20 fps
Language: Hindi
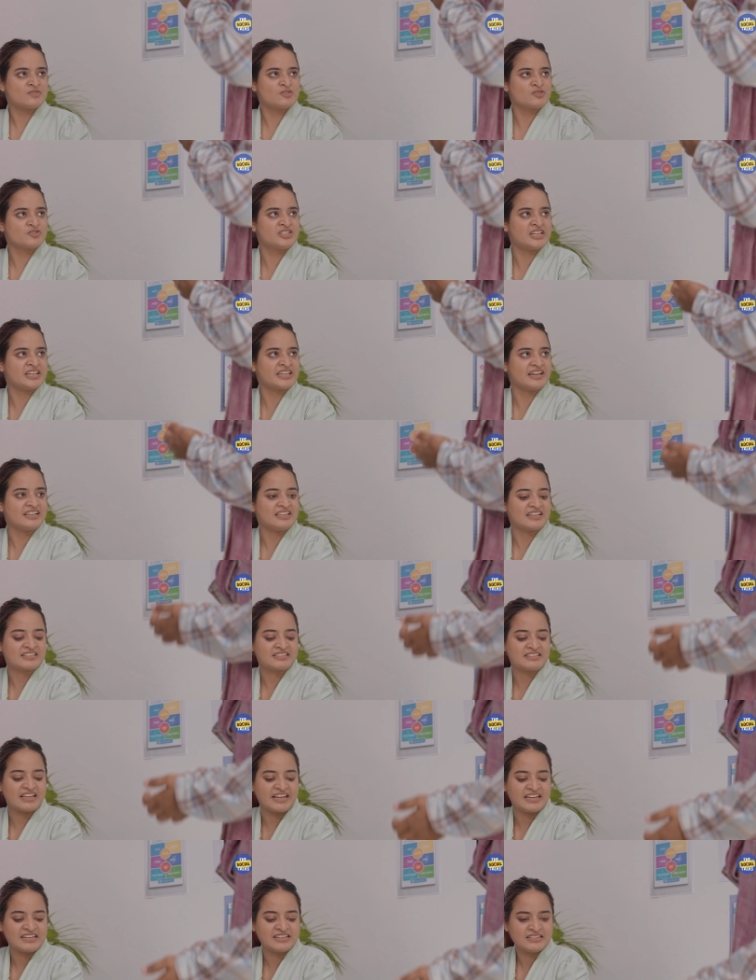तुझे क्या
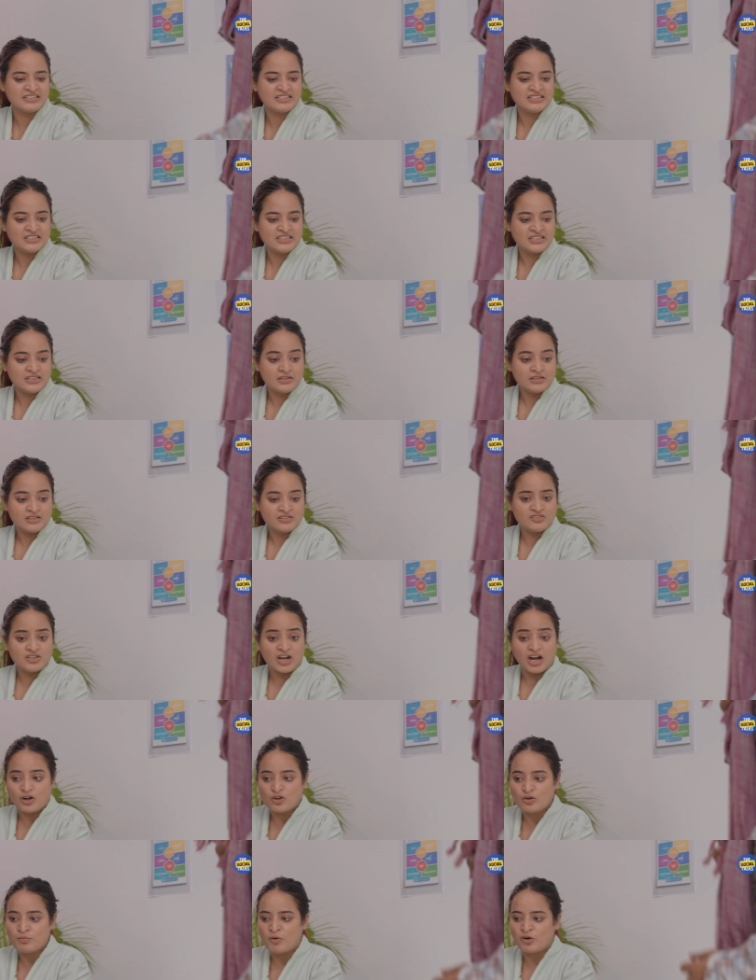लगता है
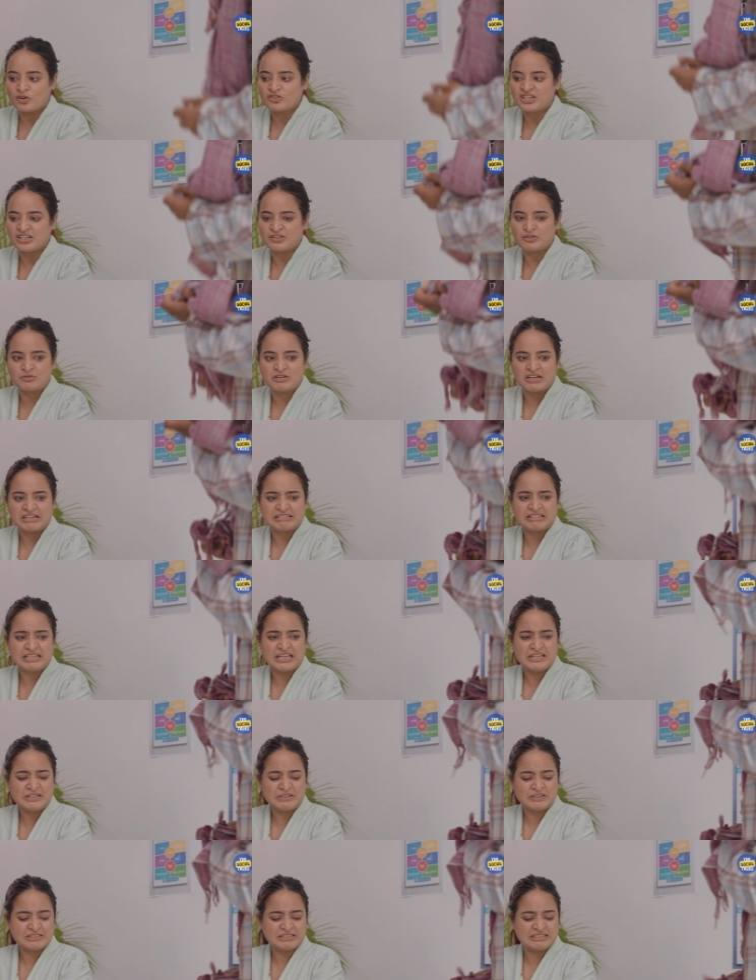झाड़ू पोछा तू करता
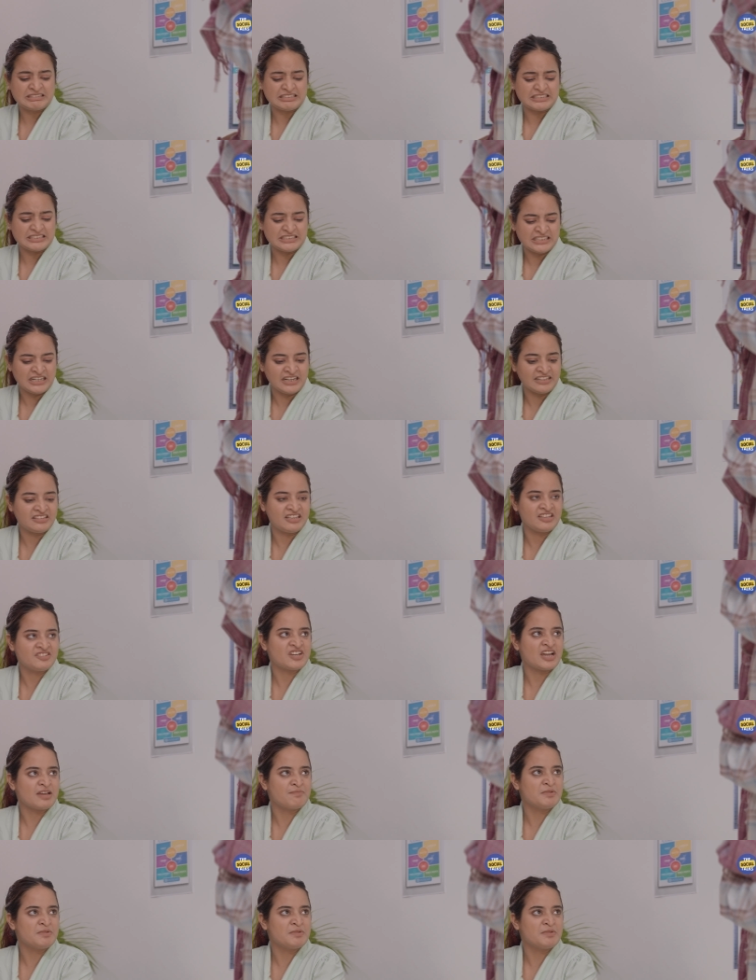है और तेरे हाथ की चाय